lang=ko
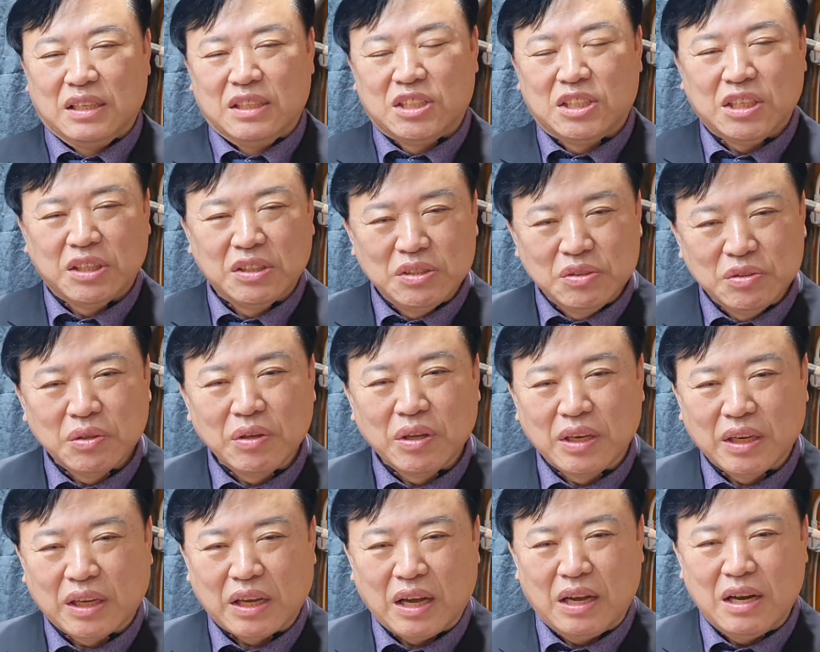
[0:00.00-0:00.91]

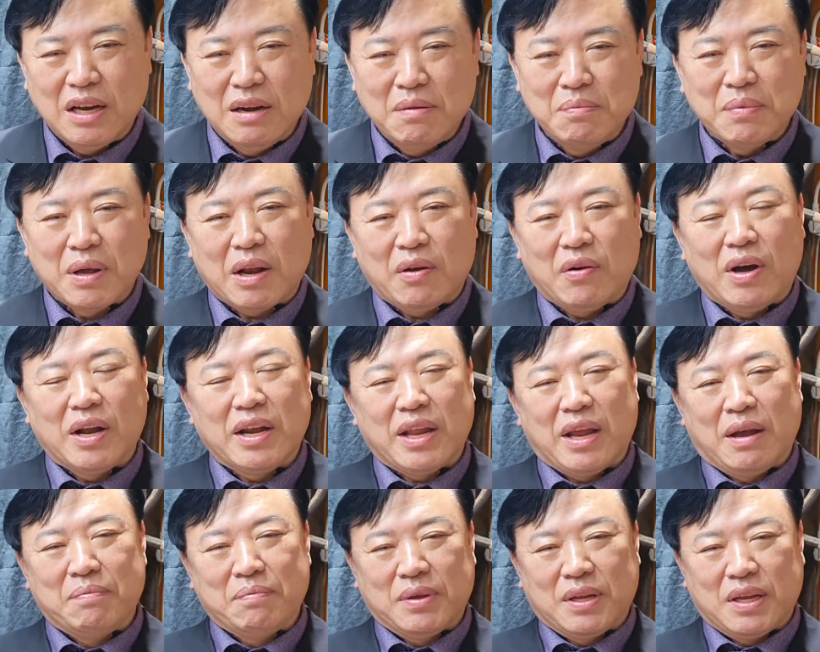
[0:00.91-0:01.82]
청룡이니까 얼마나
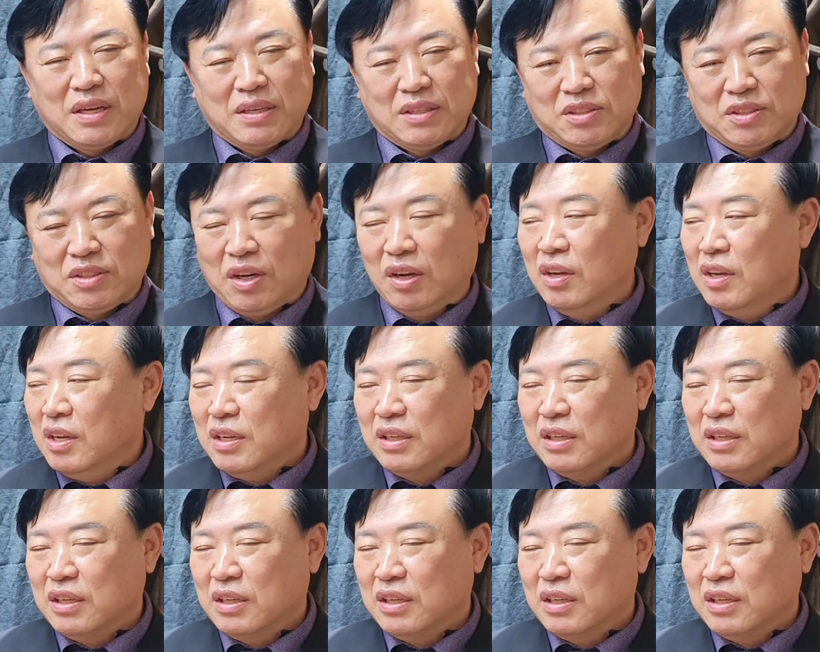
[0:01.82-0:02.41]
화려합니까? 그죠?